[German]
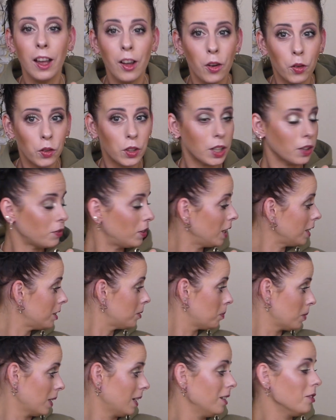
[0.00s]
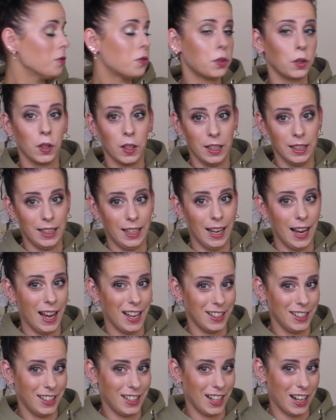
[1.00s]
unterwegs bin für in die
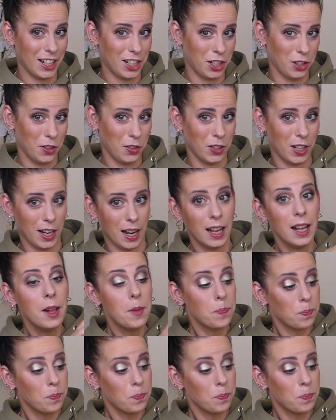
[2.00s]
Handtasche oder